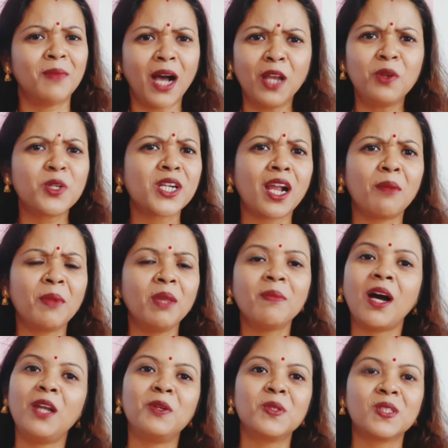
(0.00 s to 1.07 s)
ভালো স্বামী
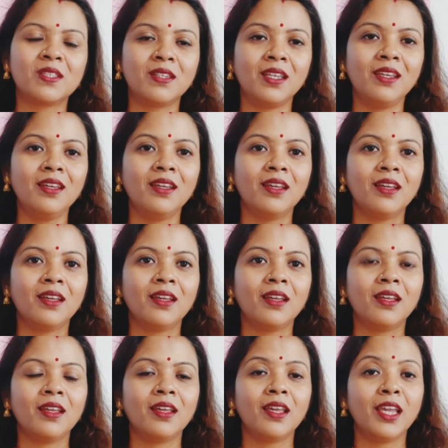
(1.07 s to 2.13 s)
ভালো স্ত্রী
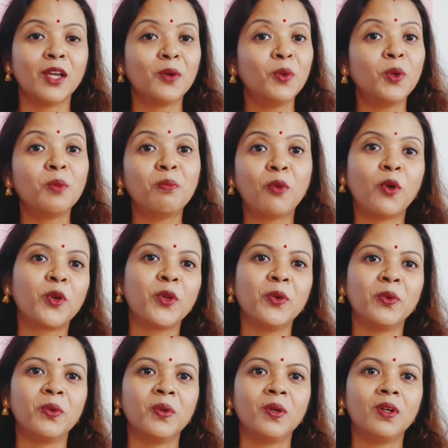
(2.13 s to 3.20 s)
এগুলোর পরেও
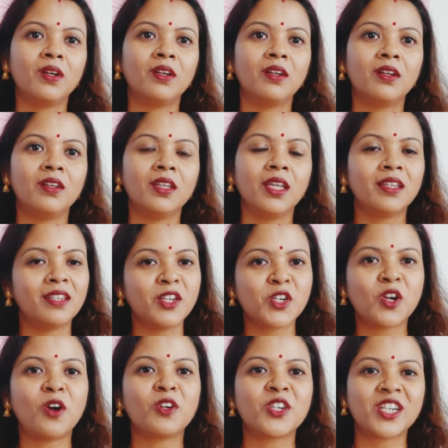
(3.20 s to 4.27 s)
একটি
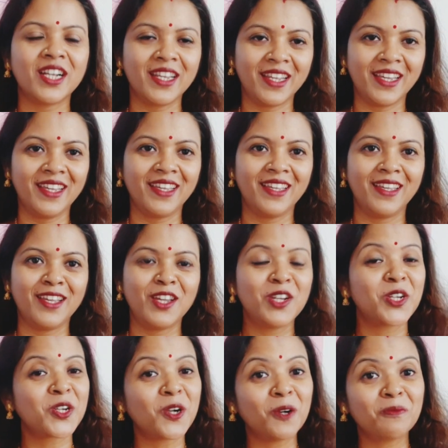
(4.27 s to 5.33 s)
সংসারে
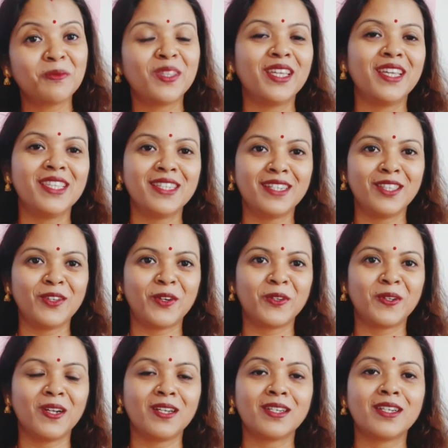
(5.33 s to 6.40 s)
সব থেকে যেটা
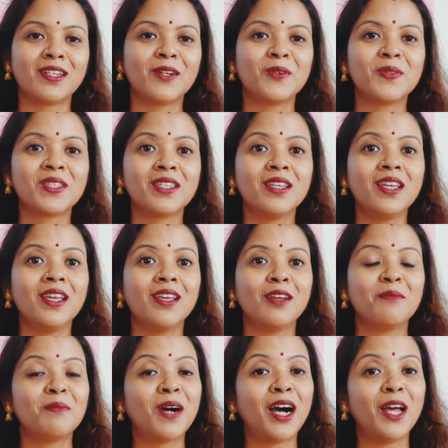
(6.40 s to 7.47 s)
দরকার সেটা হচ্ছে
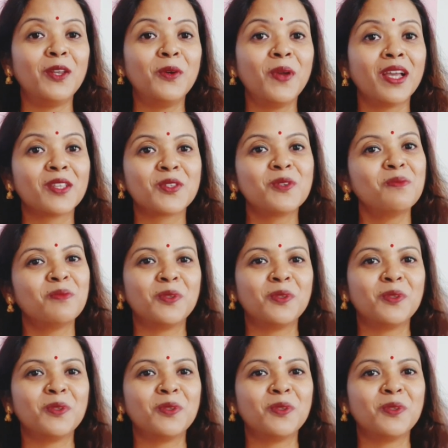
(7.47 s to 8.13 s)
ভালো একজন